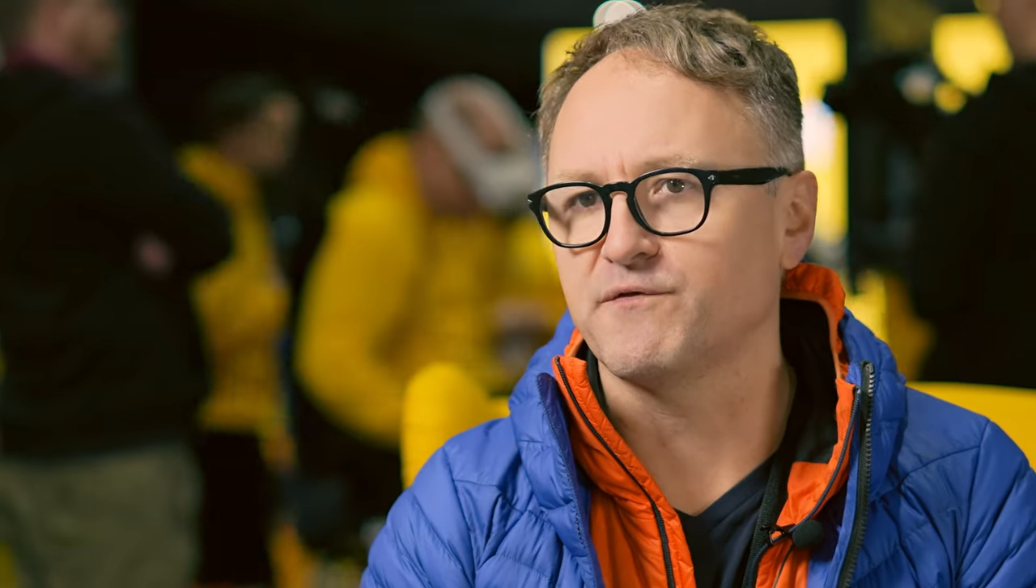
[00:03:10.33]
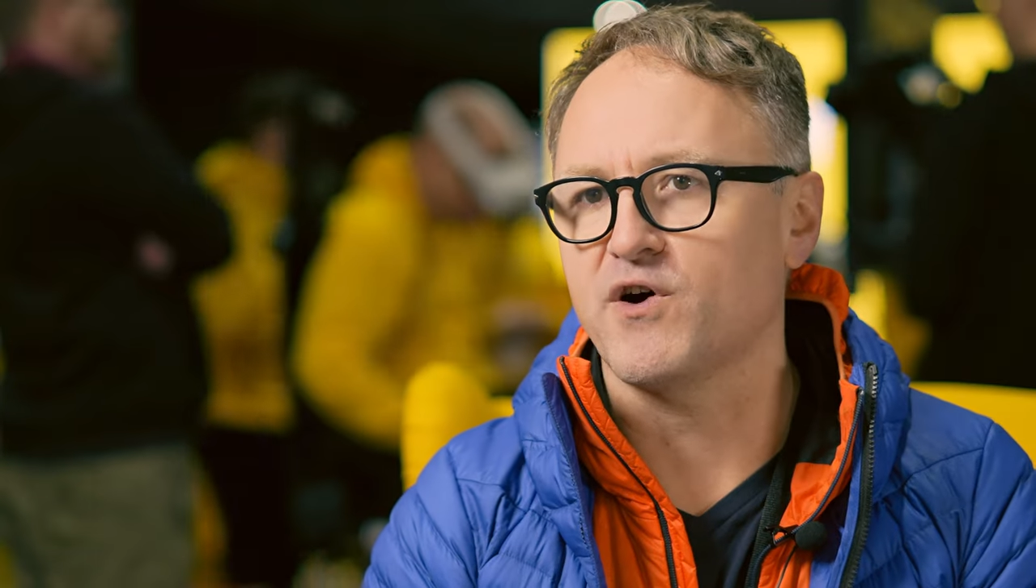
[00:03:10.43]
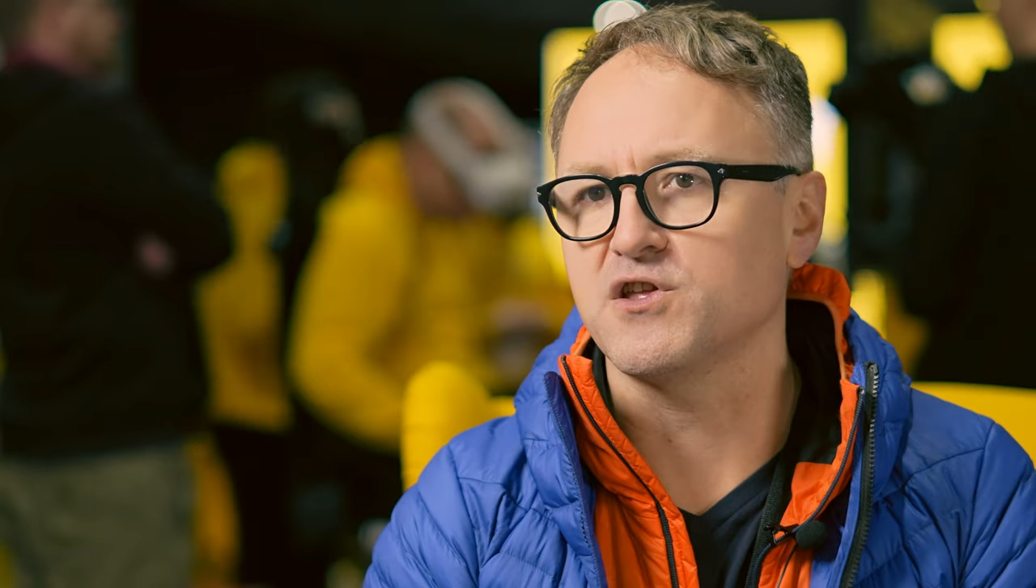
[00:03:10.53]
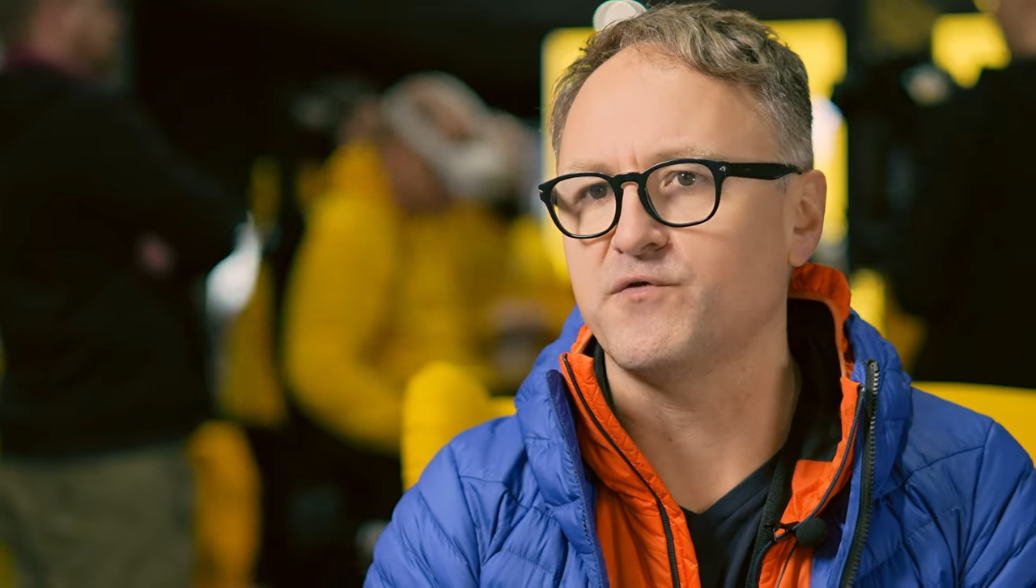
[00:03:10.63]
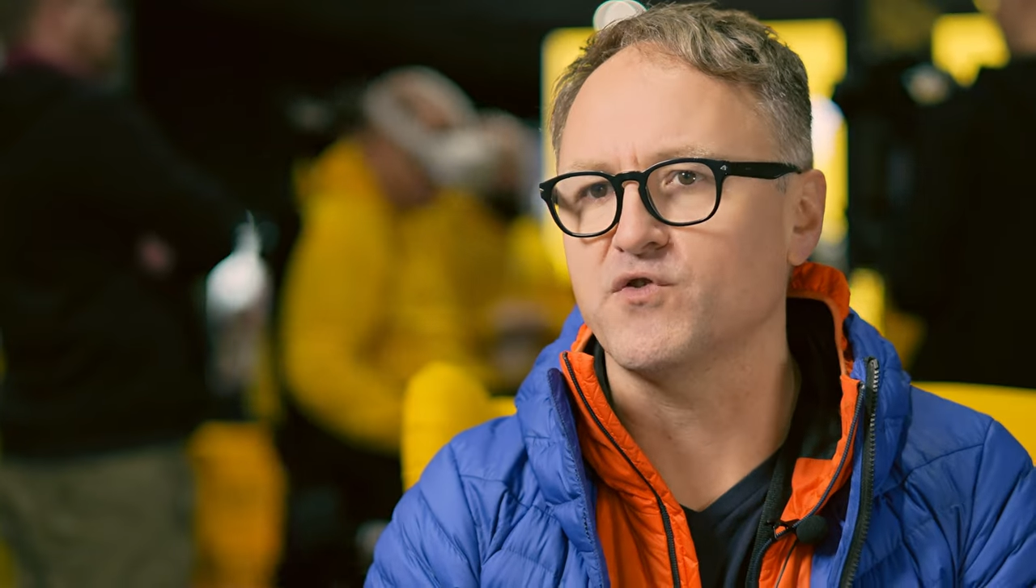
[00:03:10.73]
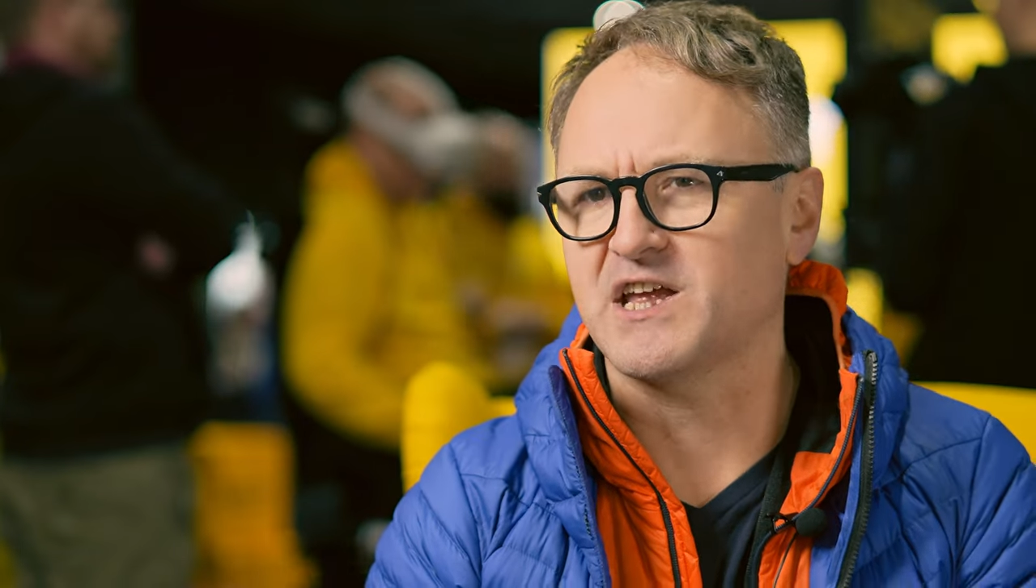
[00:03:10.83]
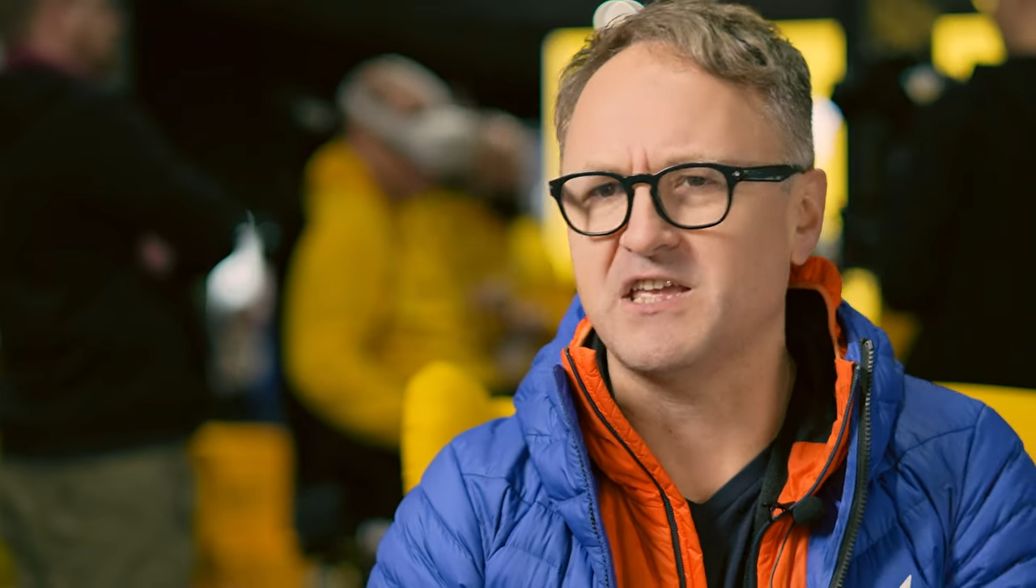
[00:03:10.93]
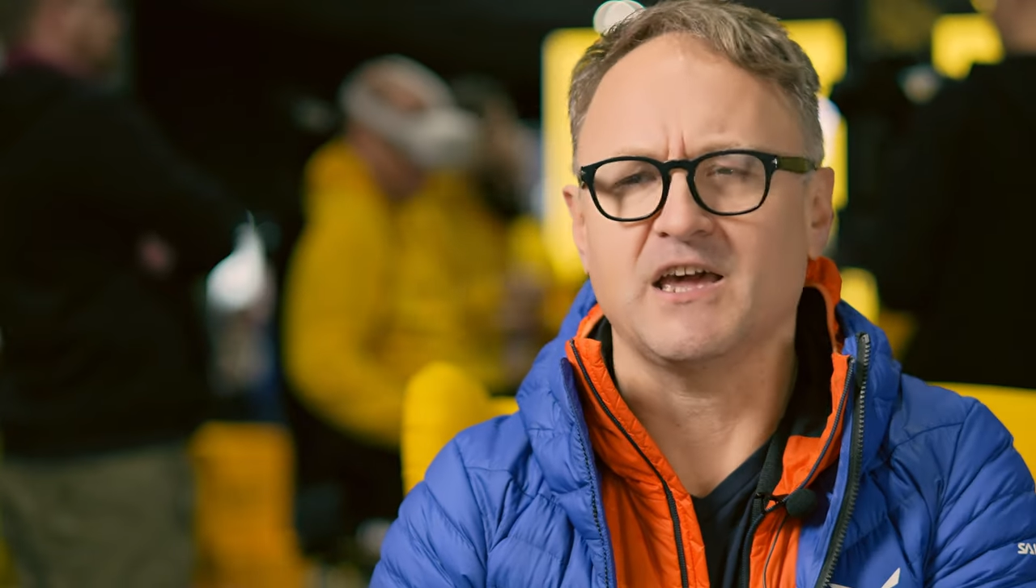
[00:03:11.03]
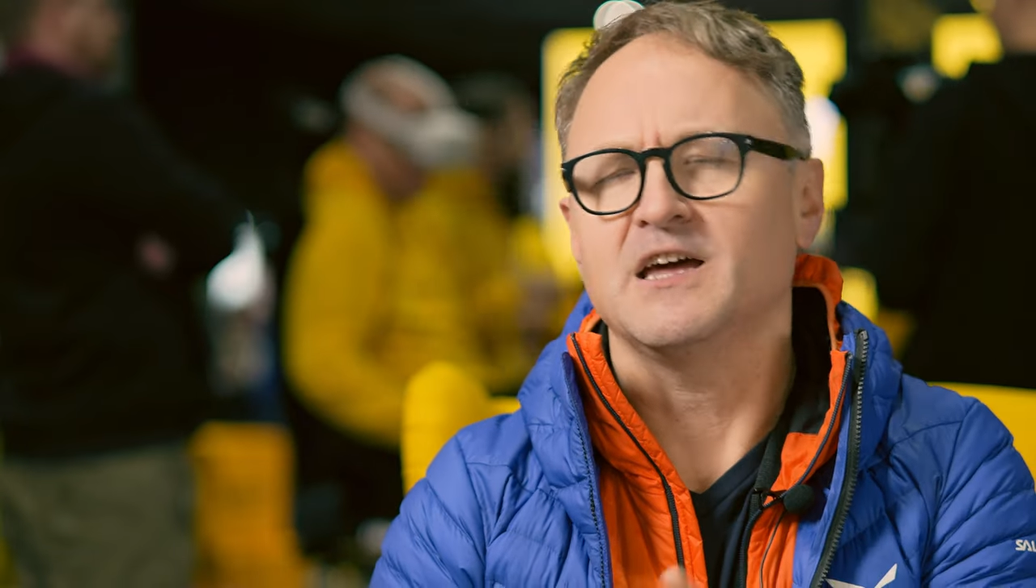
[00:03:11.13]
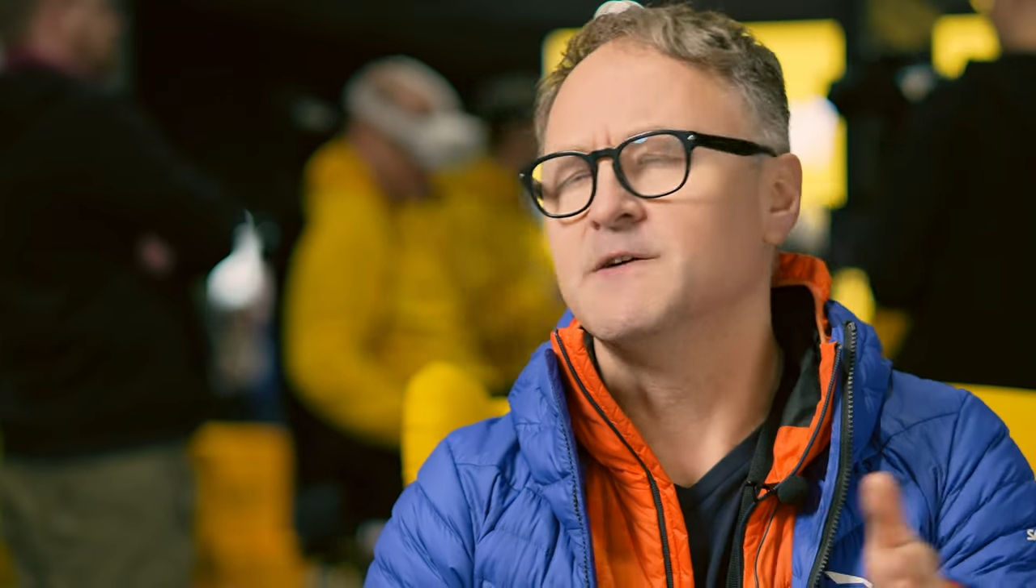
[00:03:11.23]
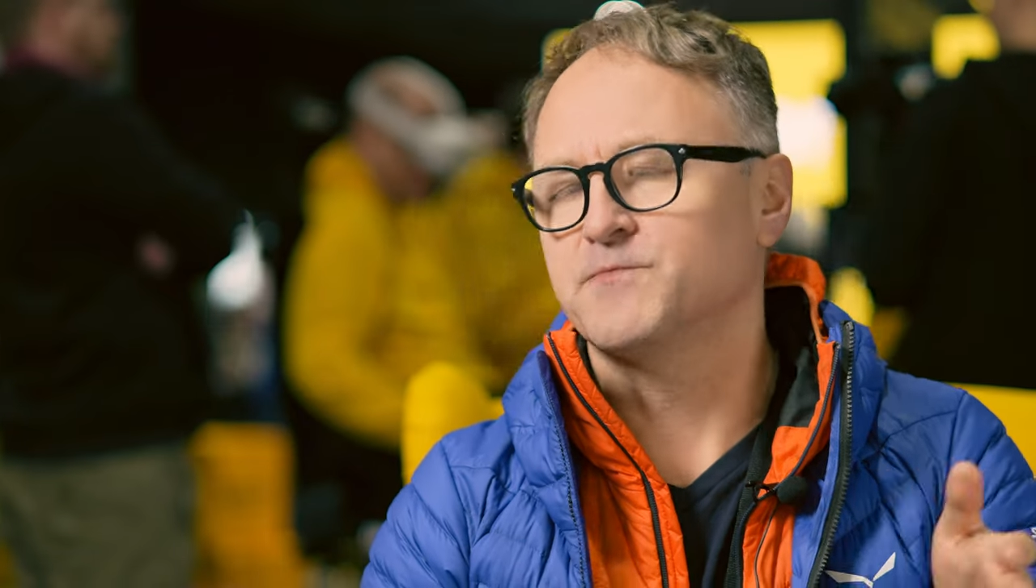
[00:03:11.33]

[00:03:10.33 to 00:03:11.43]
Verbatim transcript: wojny w Ukrainie,